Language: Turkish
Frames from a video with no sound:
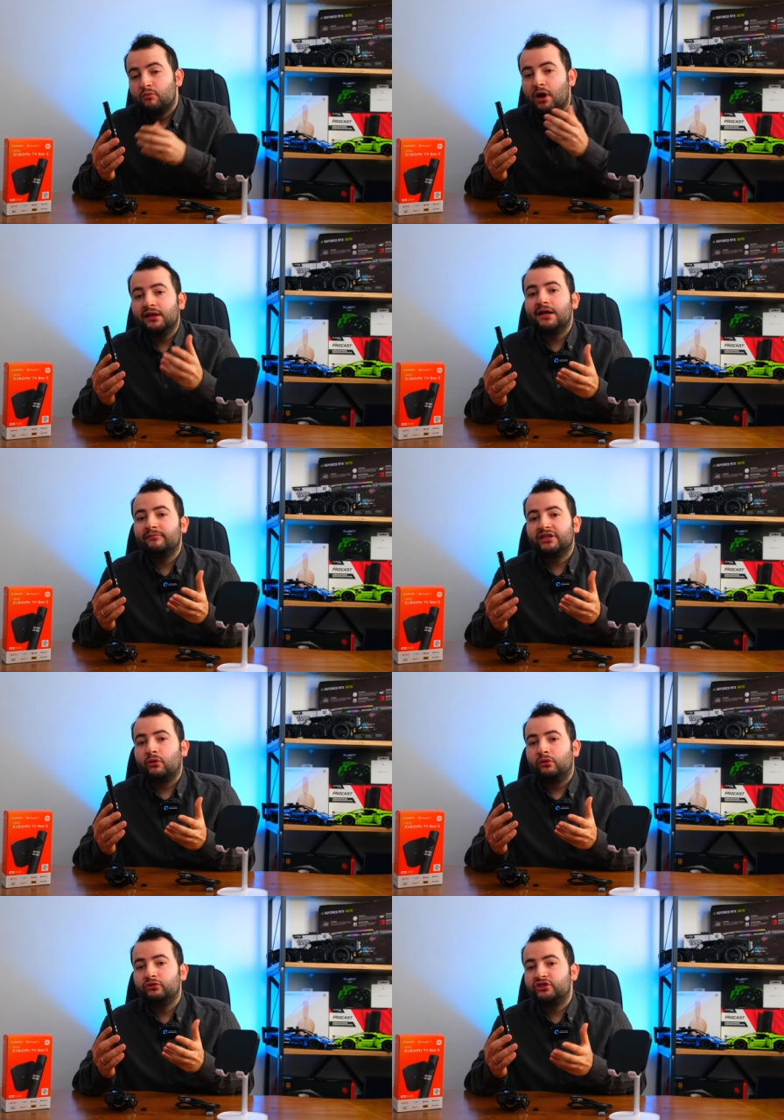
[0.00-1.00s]
Bu anlamda da
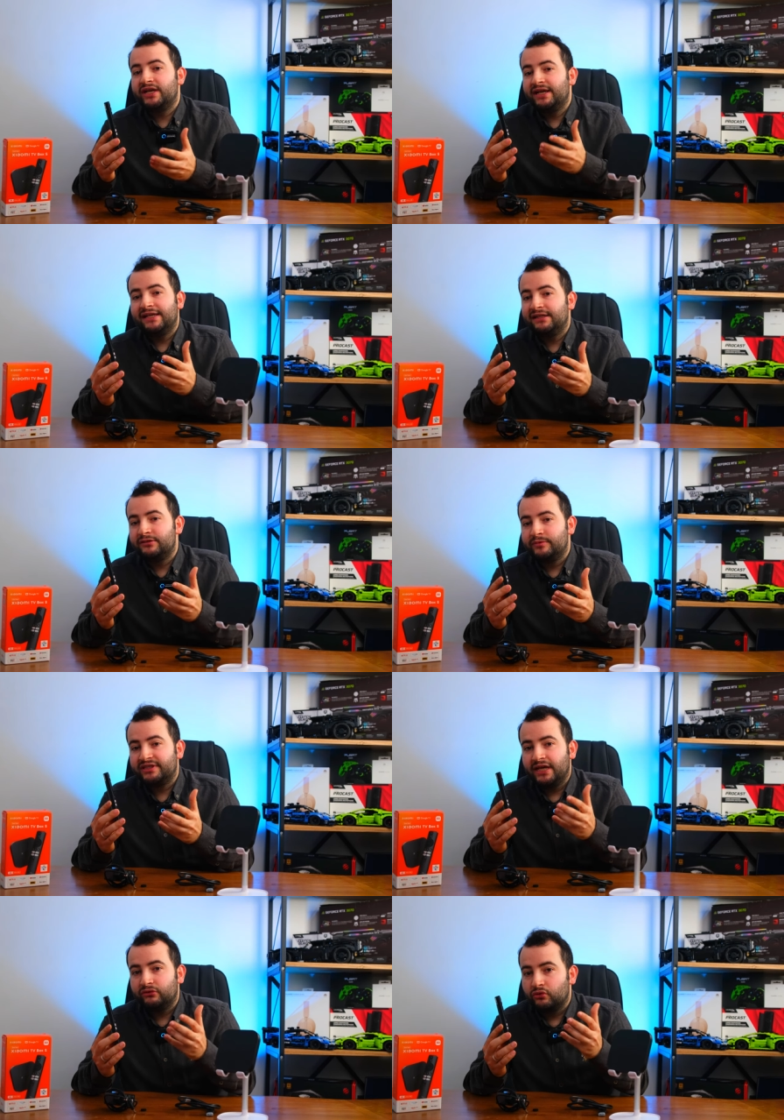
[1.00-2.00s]
oldukça yenilikçi bir
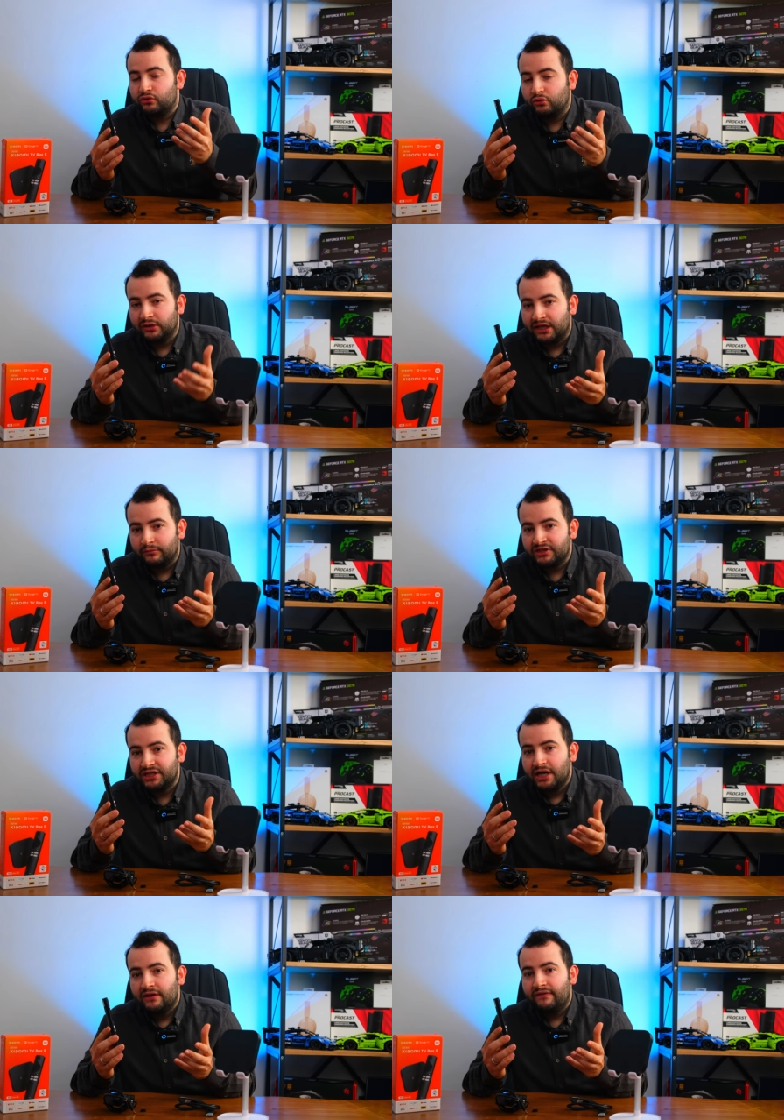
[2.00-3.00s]
teknoloji
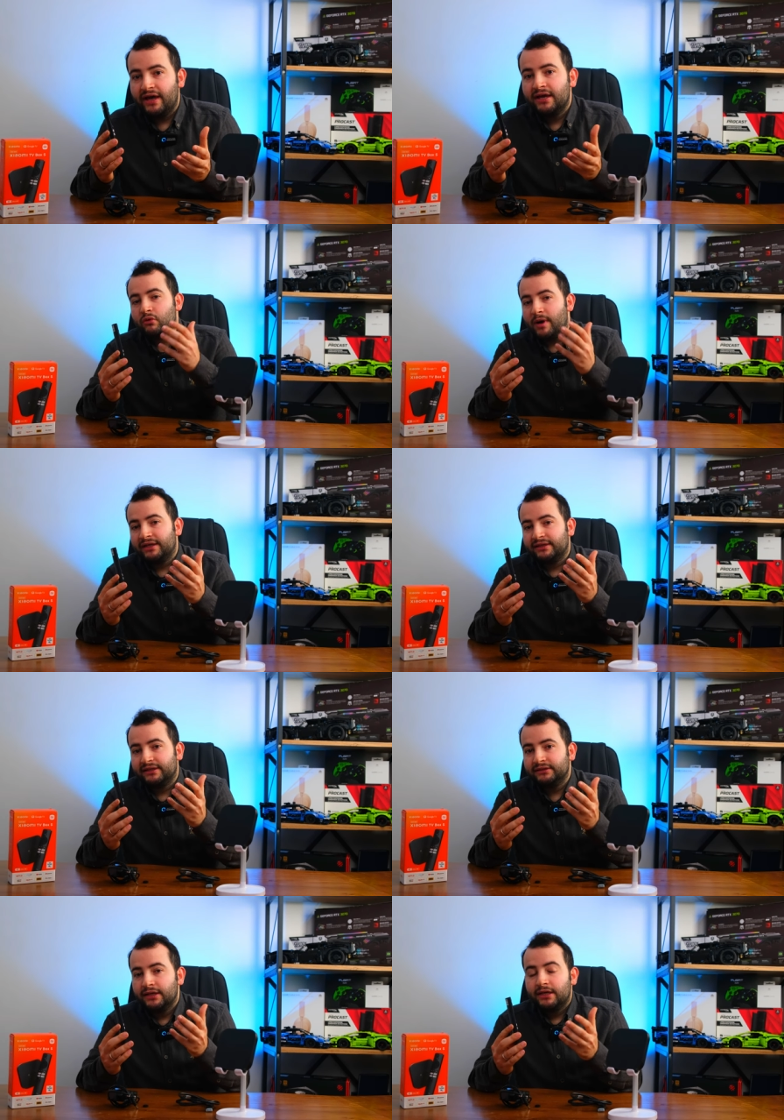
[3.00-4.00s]
kullanılmış ve
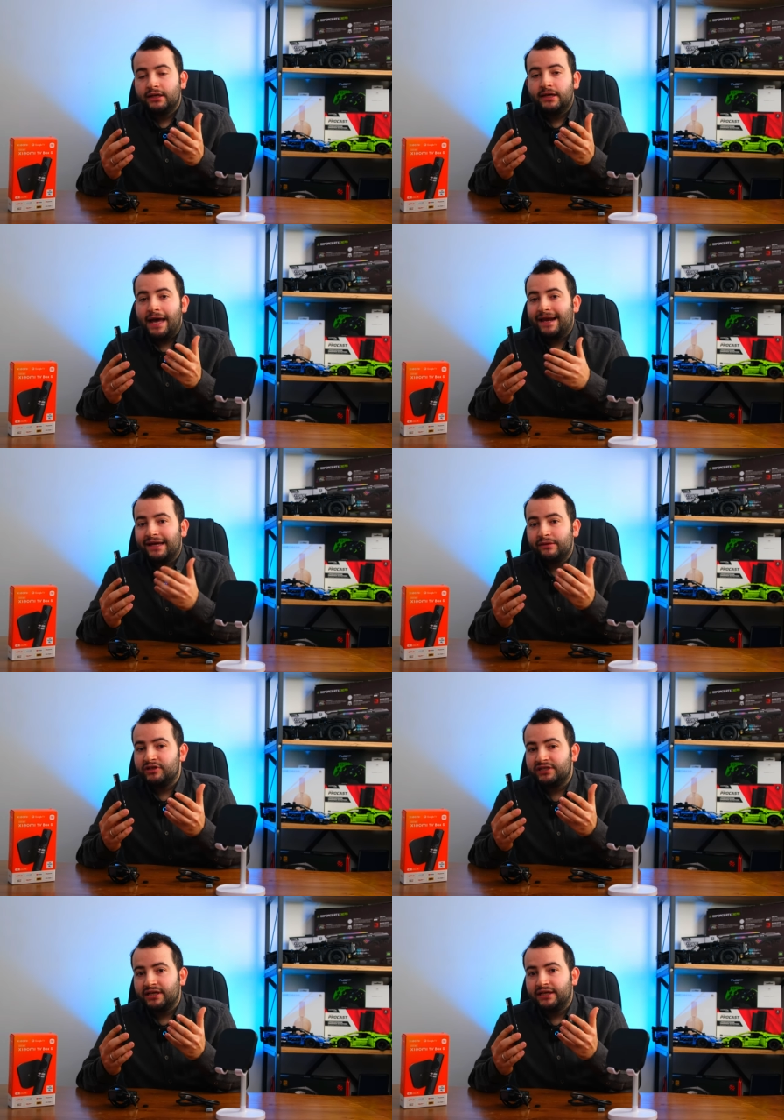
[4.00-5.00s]
kumandanın e, herhangi
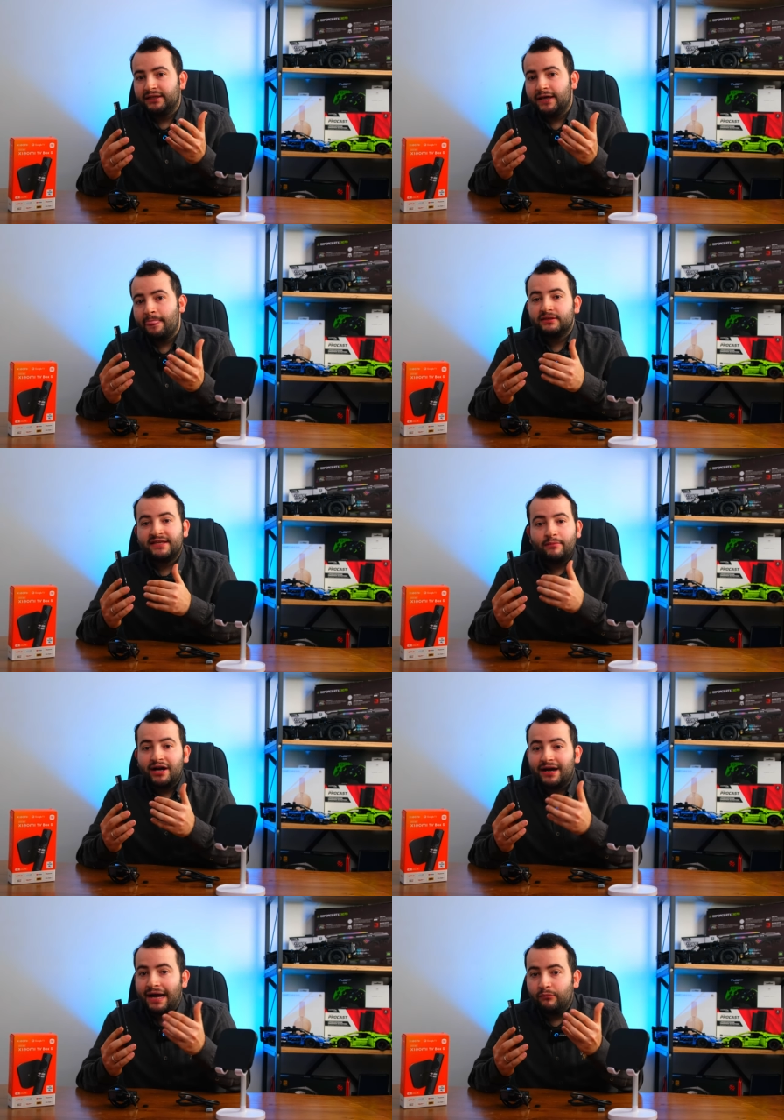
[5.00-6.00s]
bir şekilde
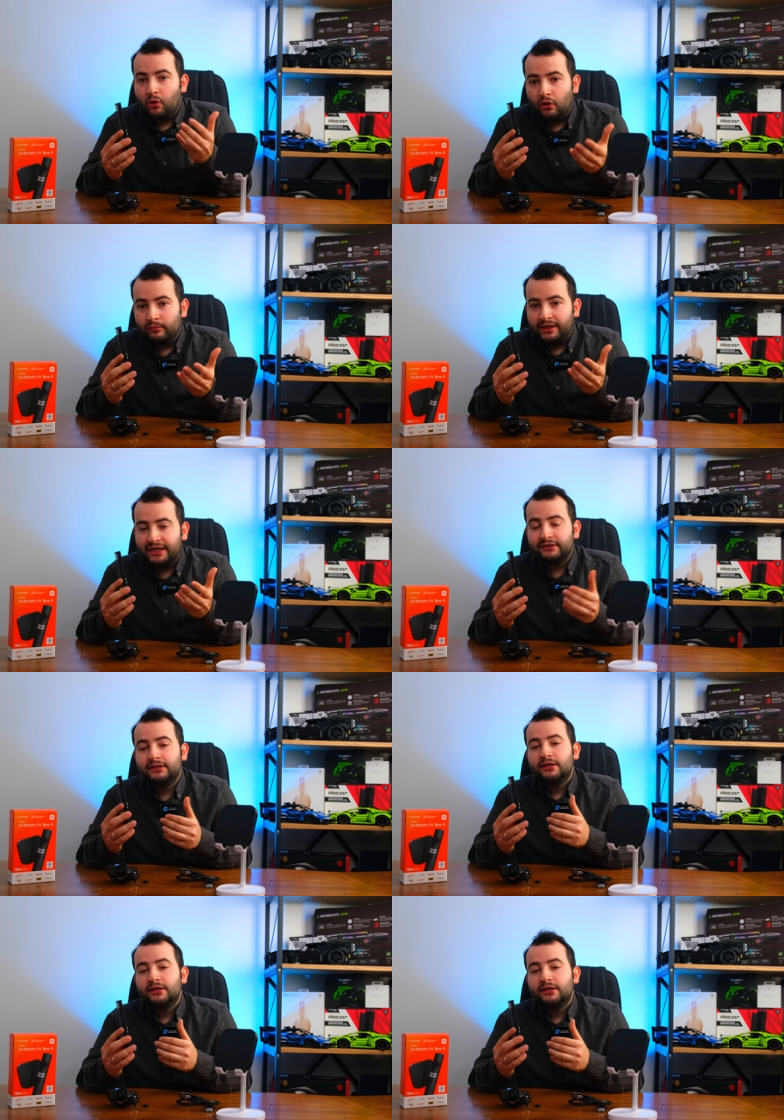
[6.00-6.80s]
zaman kaybı olmadan